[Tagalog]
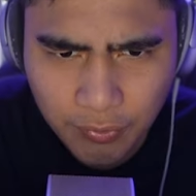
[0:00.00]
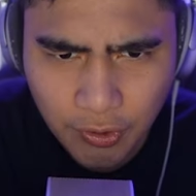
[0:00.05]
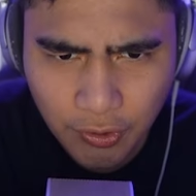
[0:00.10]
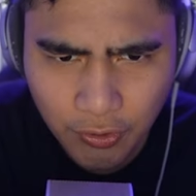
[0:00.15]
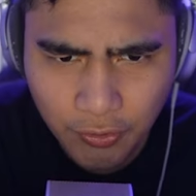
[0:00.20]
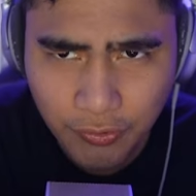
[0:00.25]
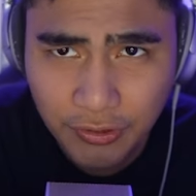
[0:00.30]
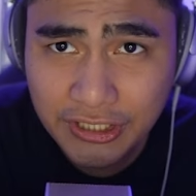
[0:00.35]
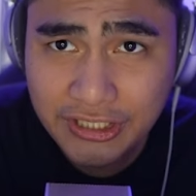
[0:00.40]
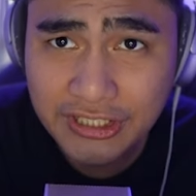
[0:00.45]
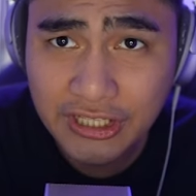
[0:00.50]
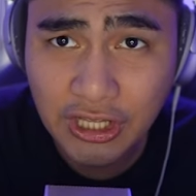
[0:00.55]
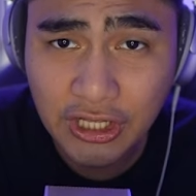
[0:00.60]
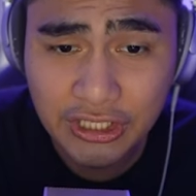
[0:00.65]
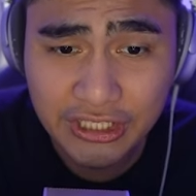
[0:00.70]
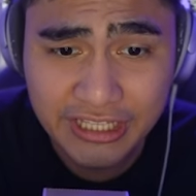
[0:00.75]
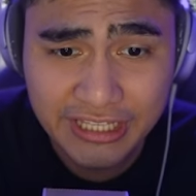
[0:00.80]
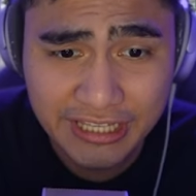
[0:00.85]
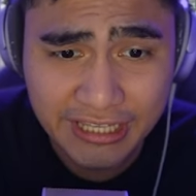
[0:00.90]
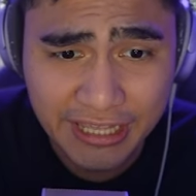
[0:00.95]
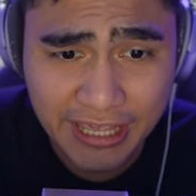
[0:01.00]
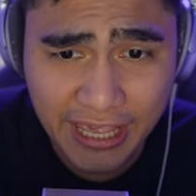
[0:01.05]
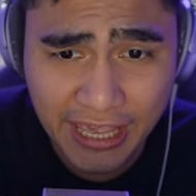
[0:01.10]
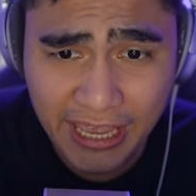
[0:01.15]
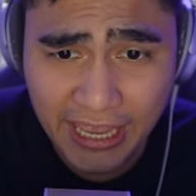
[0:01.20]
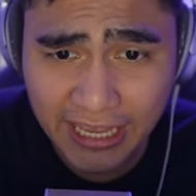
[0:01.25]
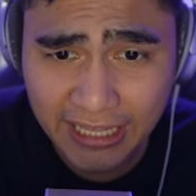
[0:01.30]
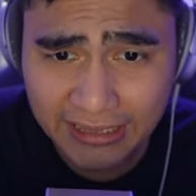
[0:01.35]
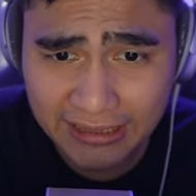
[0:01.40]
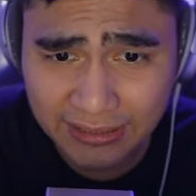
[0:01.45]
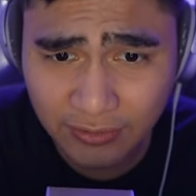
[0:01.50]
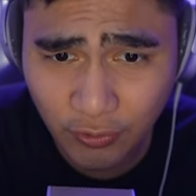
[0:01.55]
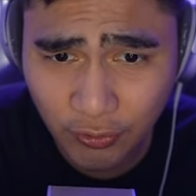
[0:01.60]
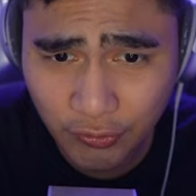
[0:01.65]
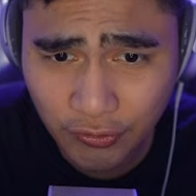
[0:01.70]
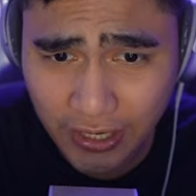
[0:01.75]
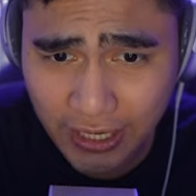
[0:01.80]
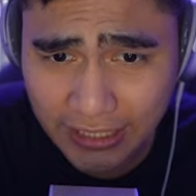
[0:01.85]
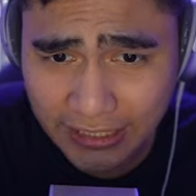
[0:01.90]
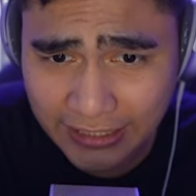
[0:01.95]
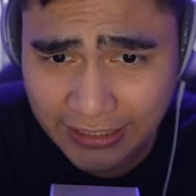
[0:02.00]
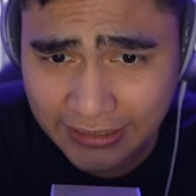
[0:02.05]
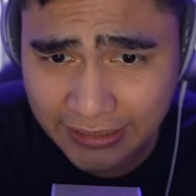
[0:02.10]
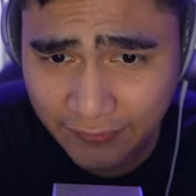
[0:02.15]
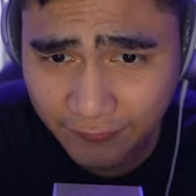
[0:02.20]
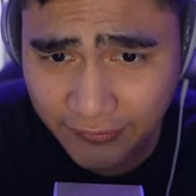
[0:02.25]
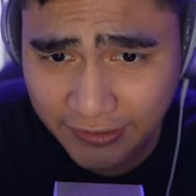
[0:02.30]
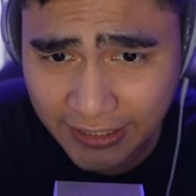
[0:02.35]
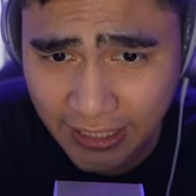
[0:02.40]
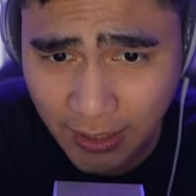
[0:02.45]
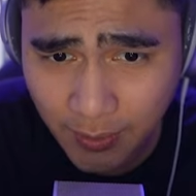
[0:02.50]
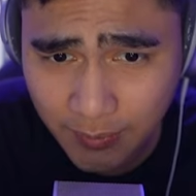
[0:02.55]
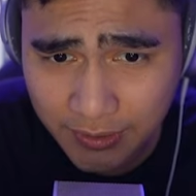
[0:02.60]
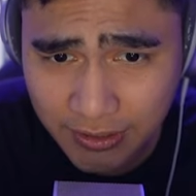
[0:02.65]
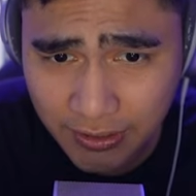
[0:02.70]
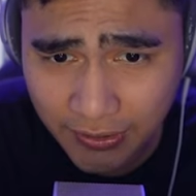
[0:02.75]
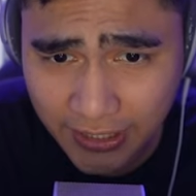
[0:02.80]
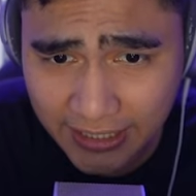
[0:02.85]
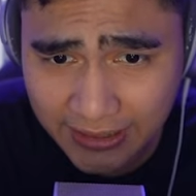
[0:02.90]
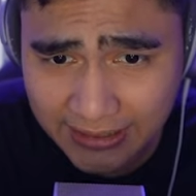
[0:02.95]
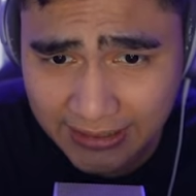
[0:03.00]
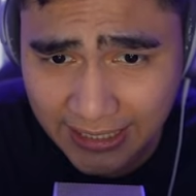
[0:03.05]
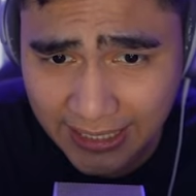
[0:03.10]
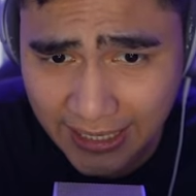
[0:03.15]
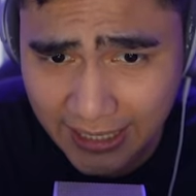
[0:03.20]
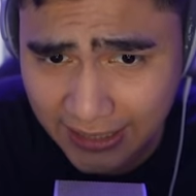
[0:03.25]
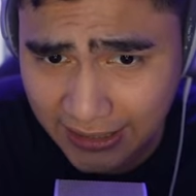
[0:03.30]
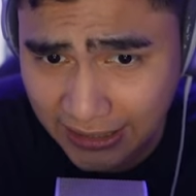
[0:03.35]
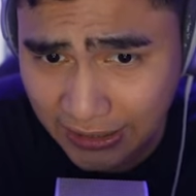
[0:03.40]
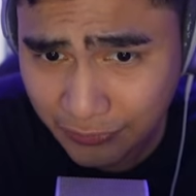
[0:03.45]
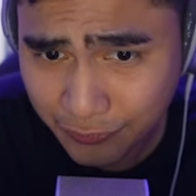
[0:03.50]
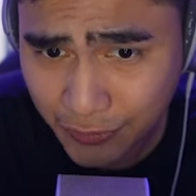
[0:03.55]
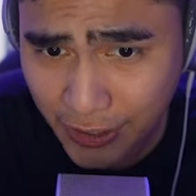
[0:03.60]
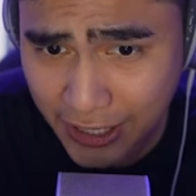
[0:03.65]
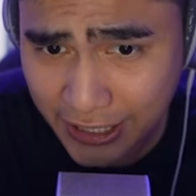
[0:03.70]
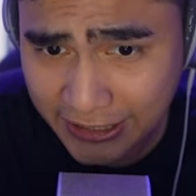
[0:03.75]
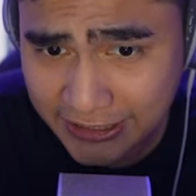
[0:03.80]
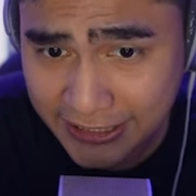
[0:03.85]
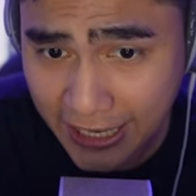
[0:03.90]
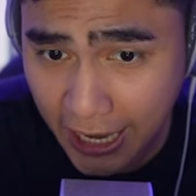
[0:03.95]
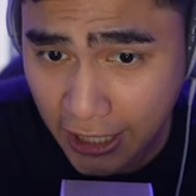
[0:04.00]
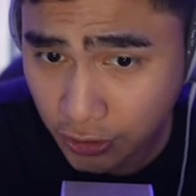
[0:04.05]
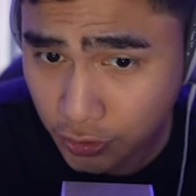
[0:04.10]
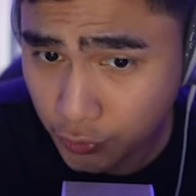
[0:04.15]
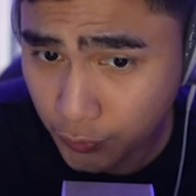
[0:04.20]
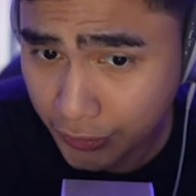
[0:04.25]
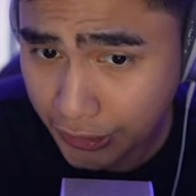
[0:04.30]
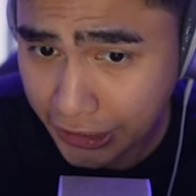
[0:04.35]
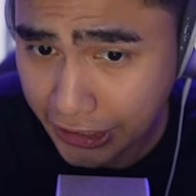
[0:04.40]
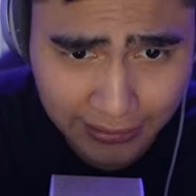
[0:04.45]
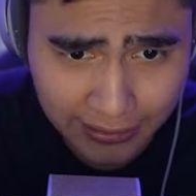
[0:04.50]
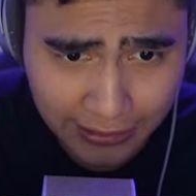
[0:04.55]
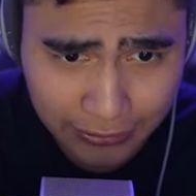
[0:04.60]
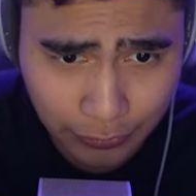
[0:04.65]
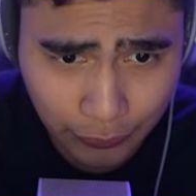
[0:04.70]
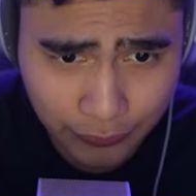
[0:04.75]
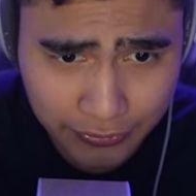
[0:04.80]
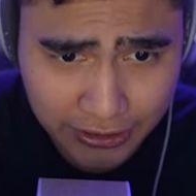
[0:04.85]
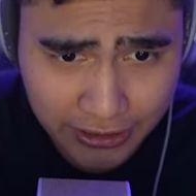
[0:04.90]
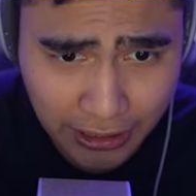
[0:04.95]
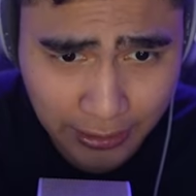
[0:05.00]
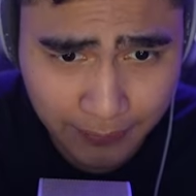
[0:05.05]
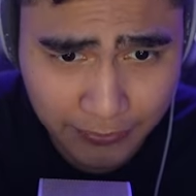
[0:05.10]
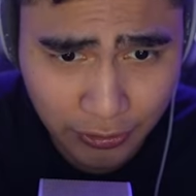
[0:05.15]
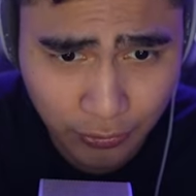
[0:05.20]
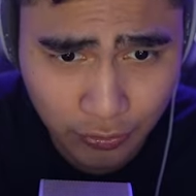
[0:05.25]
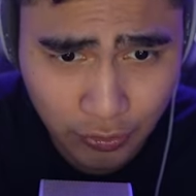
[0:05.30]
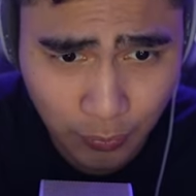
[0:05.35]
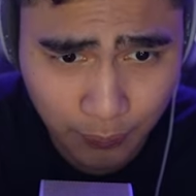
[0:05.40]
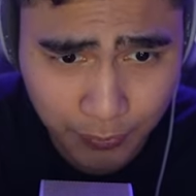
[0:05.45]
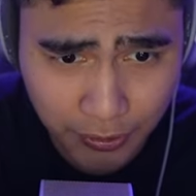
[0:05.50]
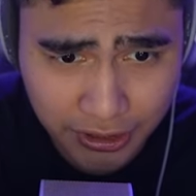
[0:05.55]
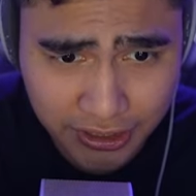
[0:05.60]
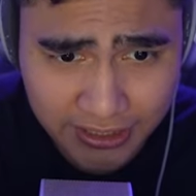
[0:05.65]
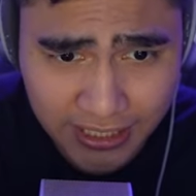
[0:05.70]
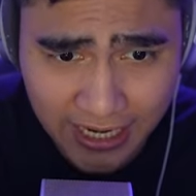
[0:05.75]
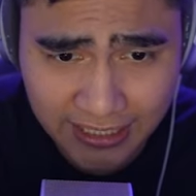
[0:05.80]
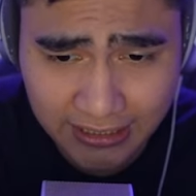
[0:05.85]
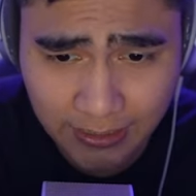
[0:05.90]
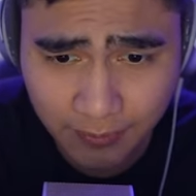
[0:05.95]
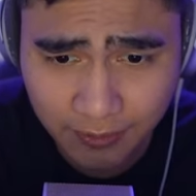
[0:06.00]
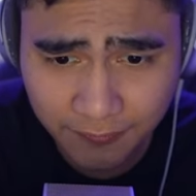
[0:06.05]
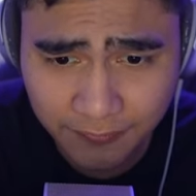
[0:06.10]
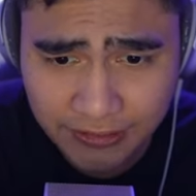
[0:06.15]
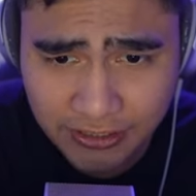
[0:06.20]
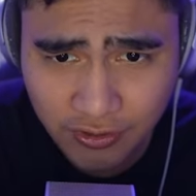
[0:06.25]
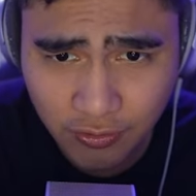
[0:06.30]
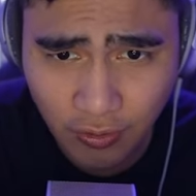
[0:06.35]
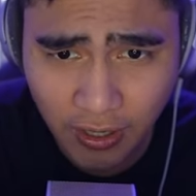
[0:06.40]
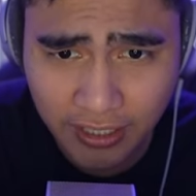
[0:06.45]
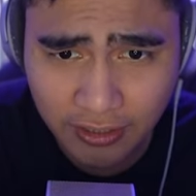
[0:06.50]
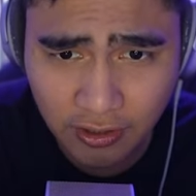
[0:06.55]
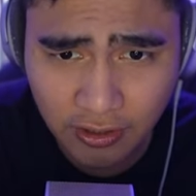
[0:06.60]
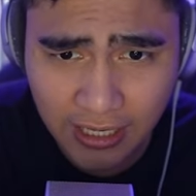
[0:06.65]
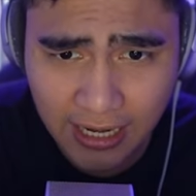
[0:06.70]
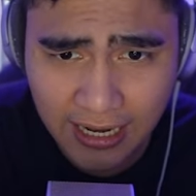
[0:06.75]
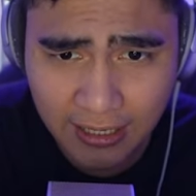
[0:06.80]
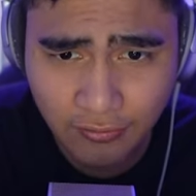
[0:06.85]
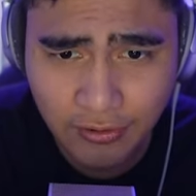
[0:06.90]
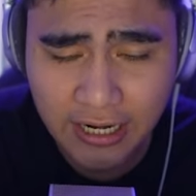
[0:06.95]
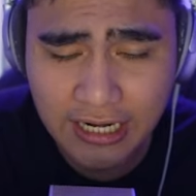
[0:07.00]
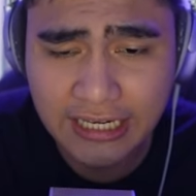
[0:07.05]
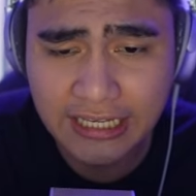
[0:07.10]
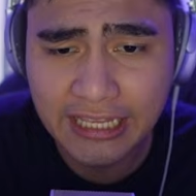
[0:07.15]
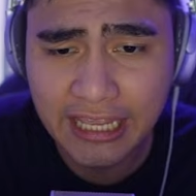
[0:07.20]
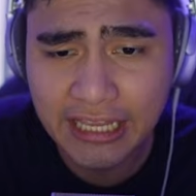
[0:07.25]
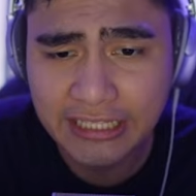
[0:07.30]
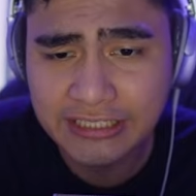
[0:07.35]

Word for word: Pure Crystal Gate or Relic. Defeat enemies to get the Relic Sanctuary. Ito, which can be used to purchase item at fits to ito na Relic Gate.